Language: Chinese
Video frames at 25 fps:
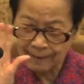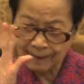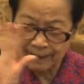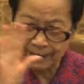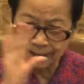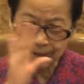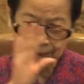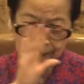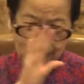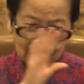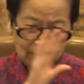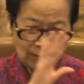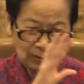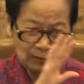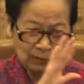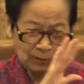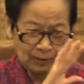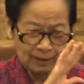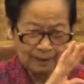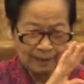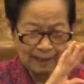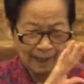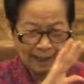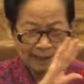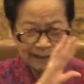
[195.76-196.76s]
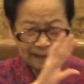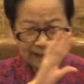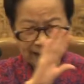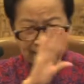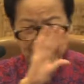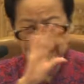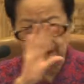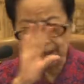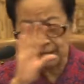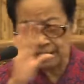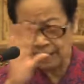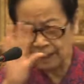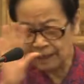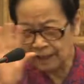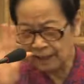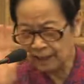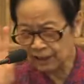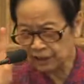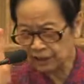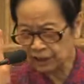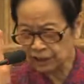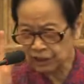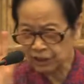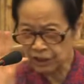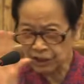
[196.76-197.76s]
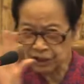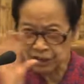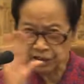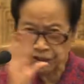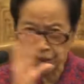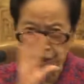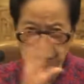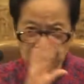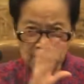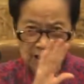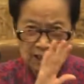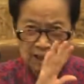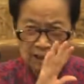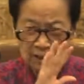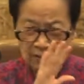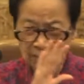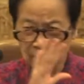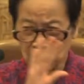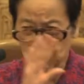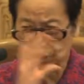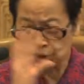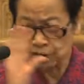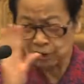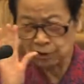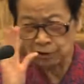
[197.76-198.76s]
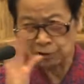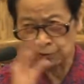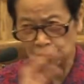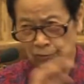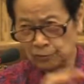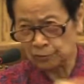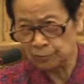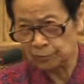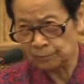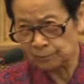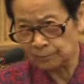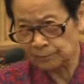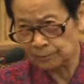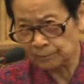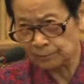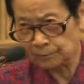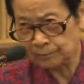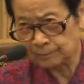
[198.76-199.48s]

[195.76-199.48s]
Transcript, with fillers: 你这时候在得失之中，